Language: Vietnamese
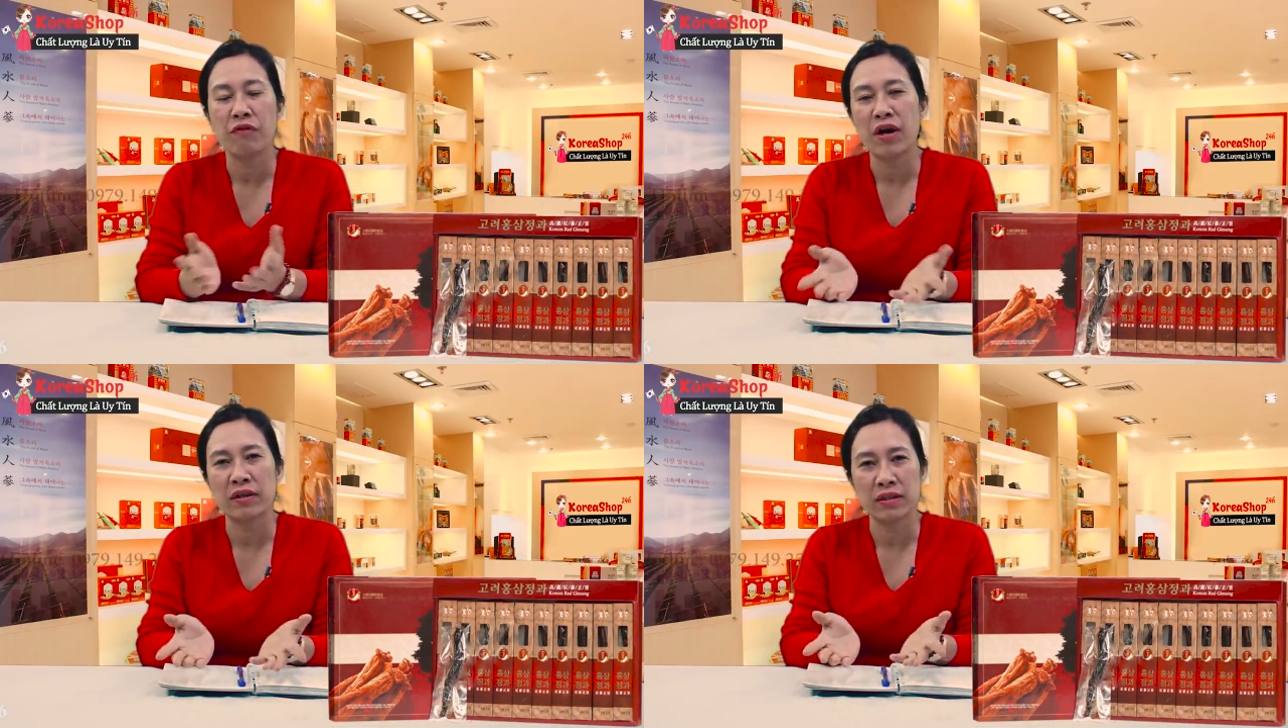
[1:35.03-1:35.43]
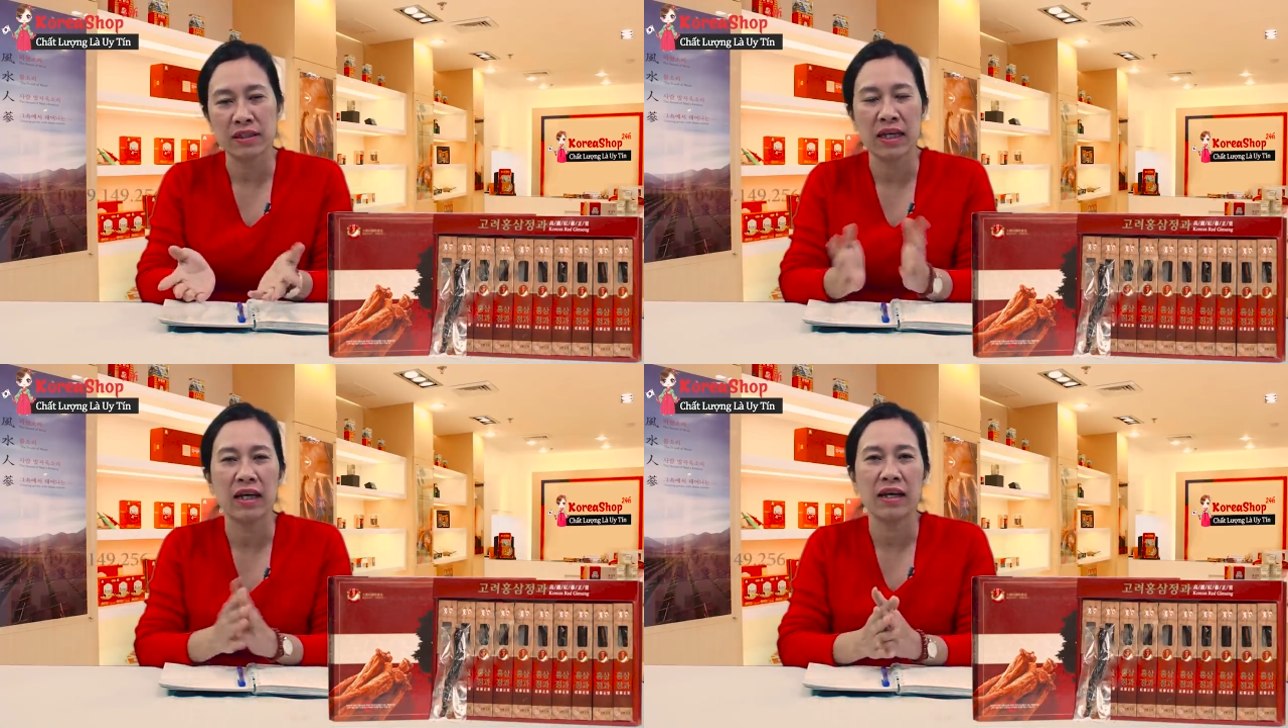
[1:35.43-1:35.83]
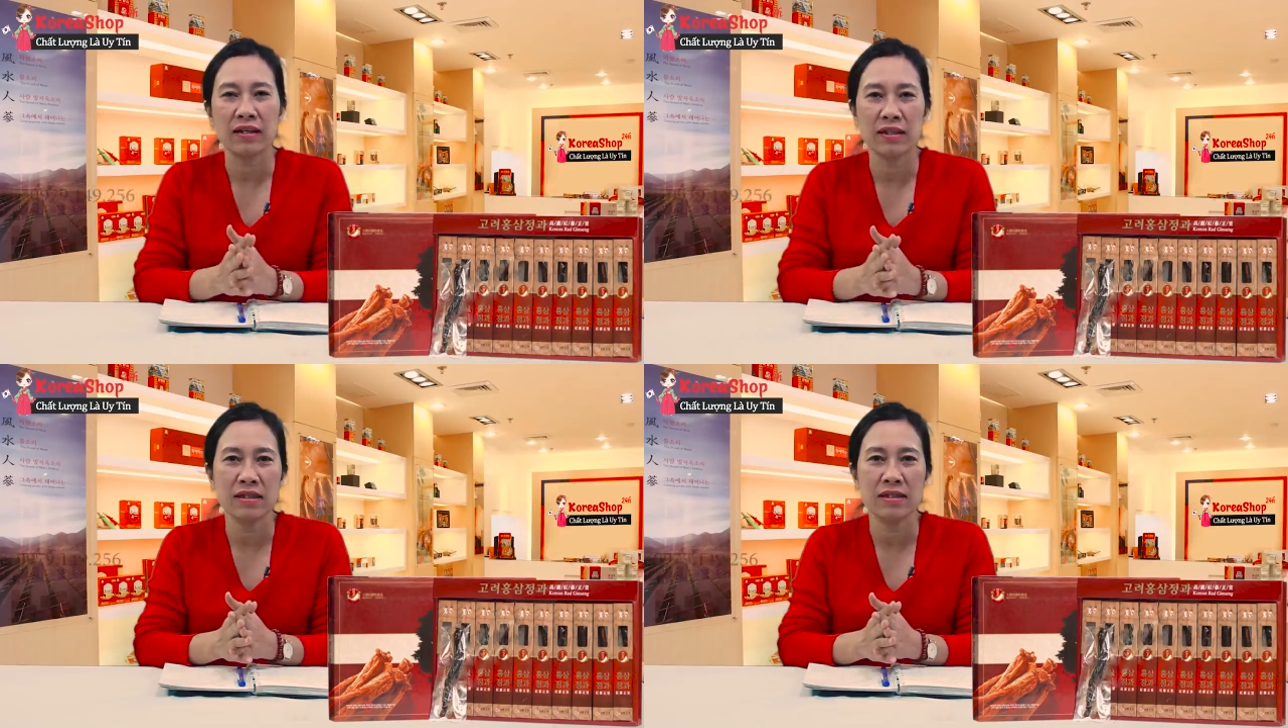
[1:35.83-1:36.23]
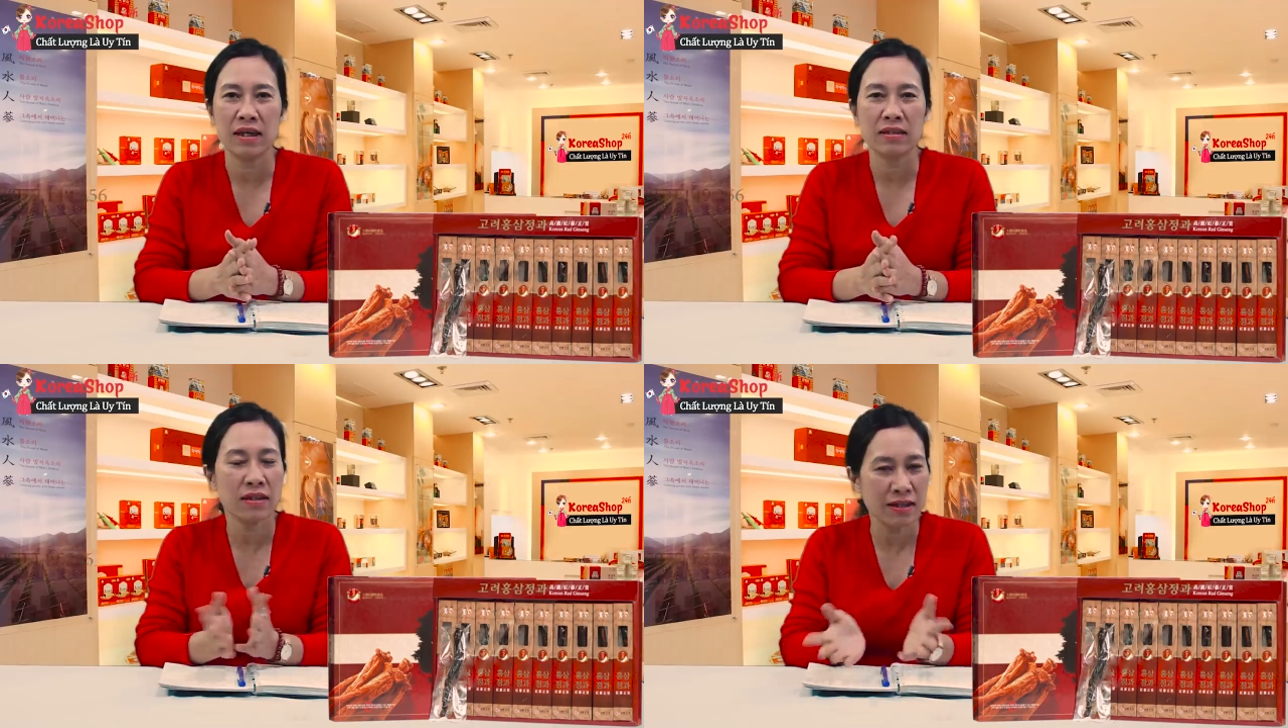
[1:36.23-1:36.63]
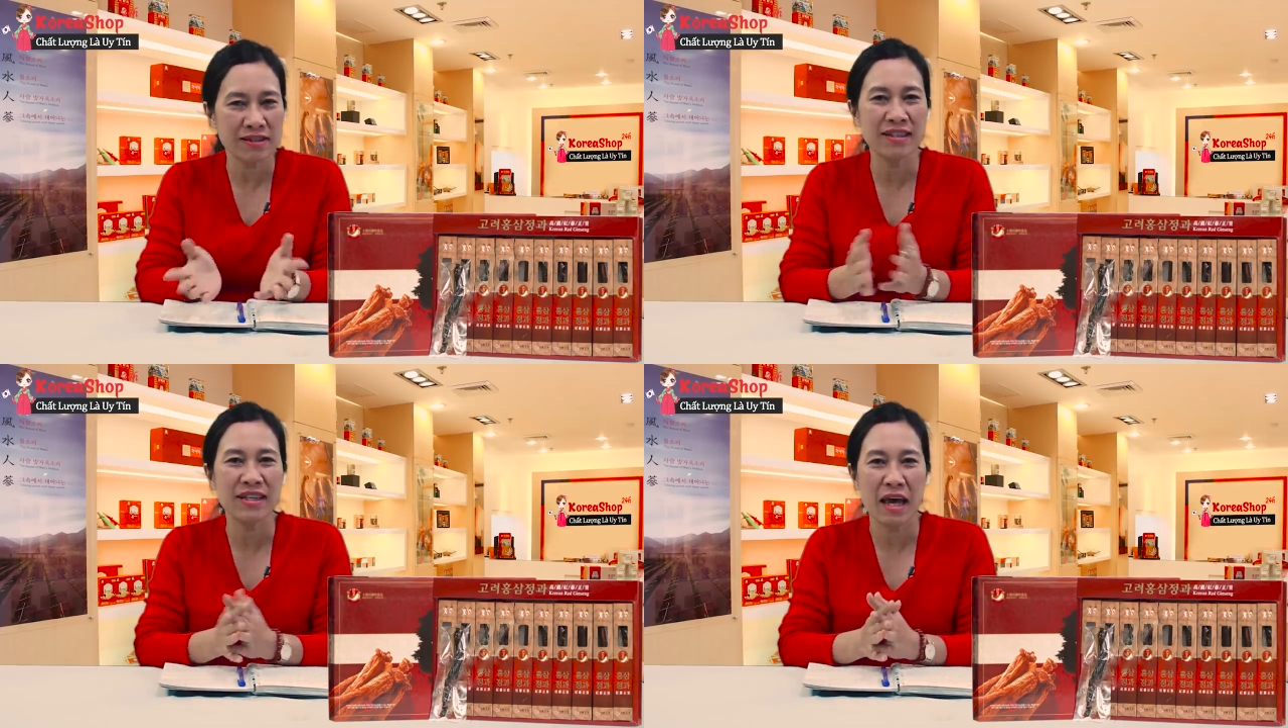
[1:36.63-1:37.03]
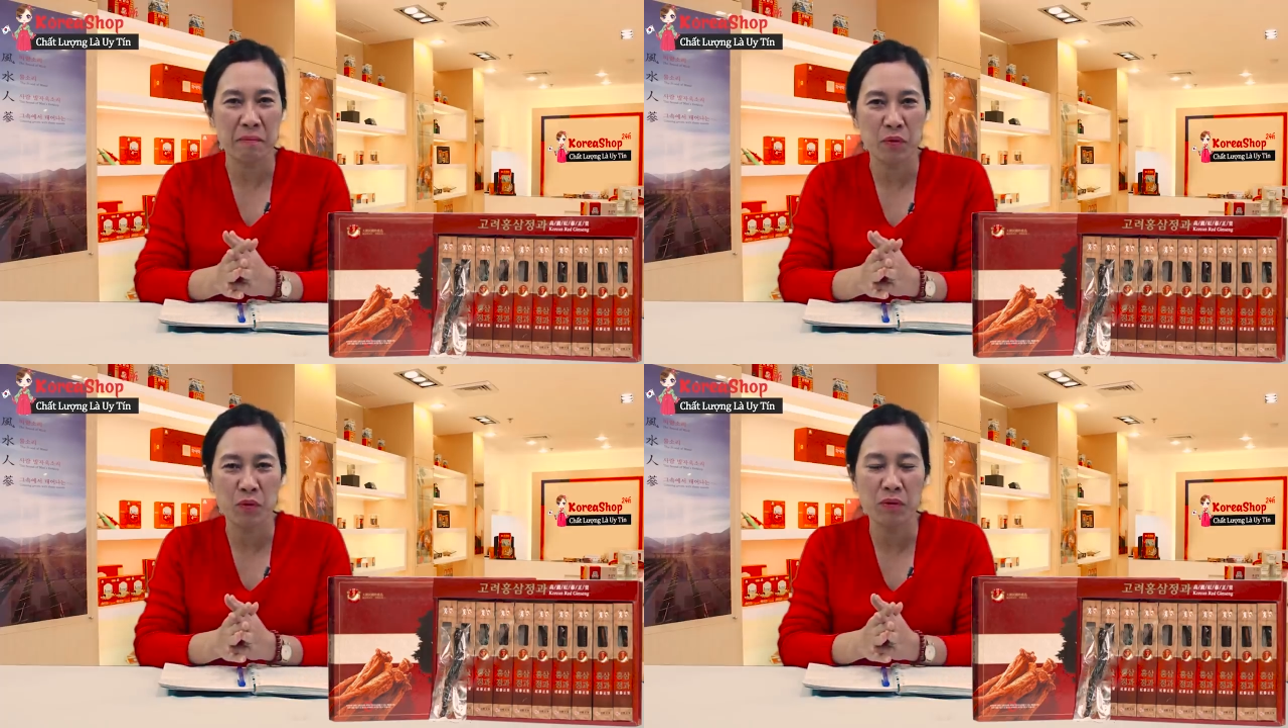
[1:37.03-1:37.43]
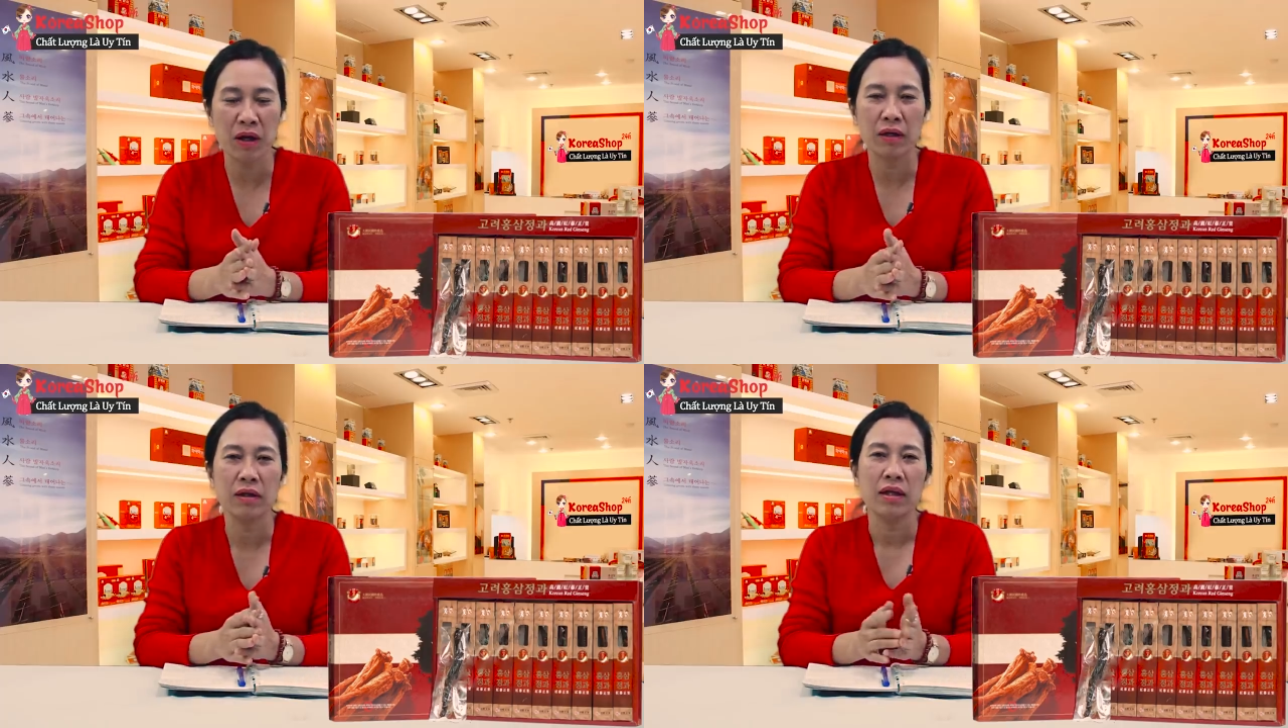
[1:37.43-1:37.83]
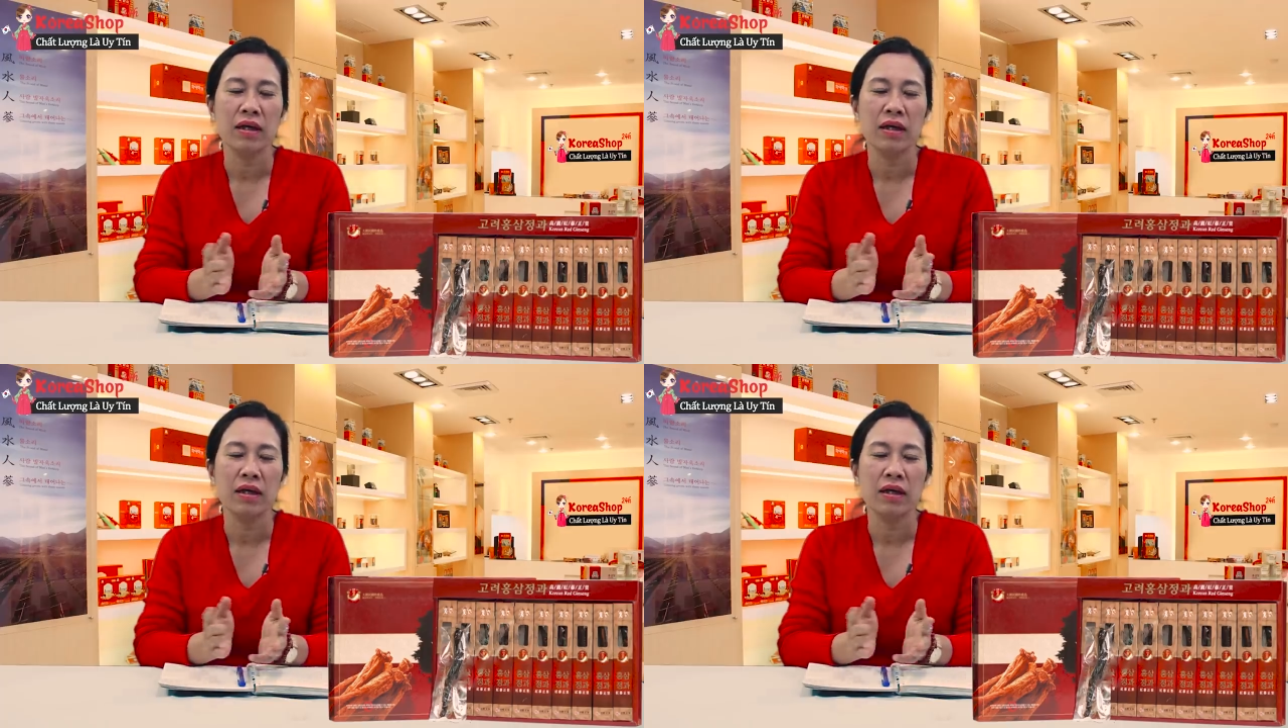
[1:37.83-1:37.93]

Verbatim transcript: Và chắc chắn là các chị sẽ rất là xinh đẹp, đúng không ạ?